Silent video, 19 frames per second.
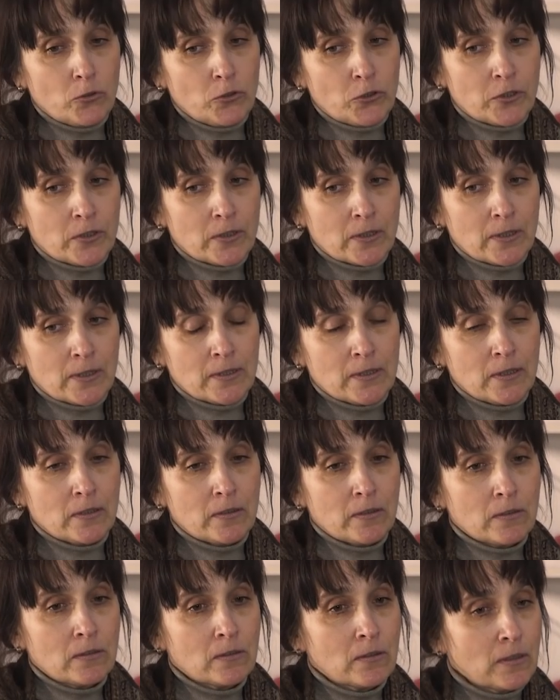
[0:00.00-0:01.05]
хочется
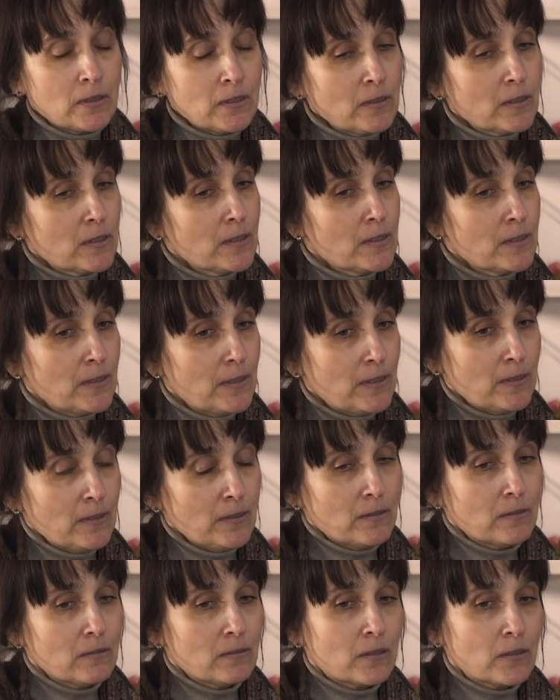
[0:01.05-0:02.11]
сказать, это
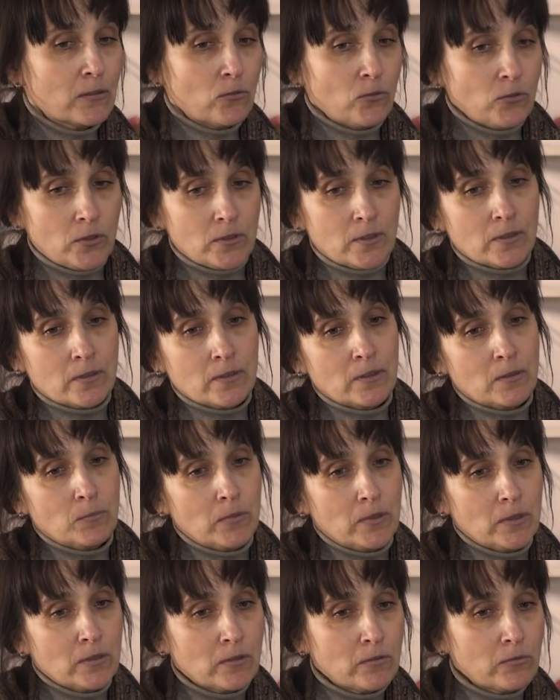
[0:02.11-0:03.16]
растение относится к
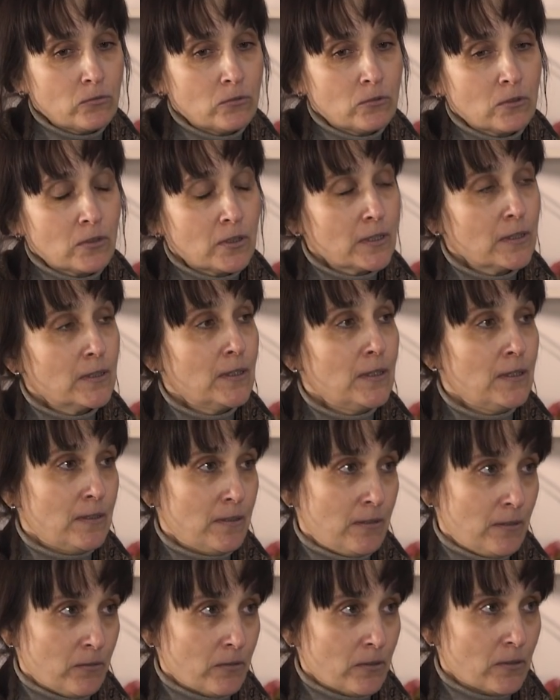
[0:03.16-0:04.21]
семейству
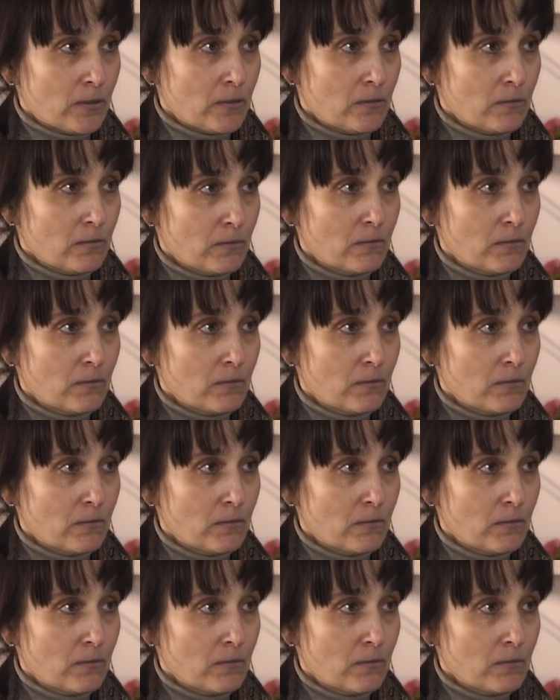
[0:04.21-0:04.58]
гортензиевых. То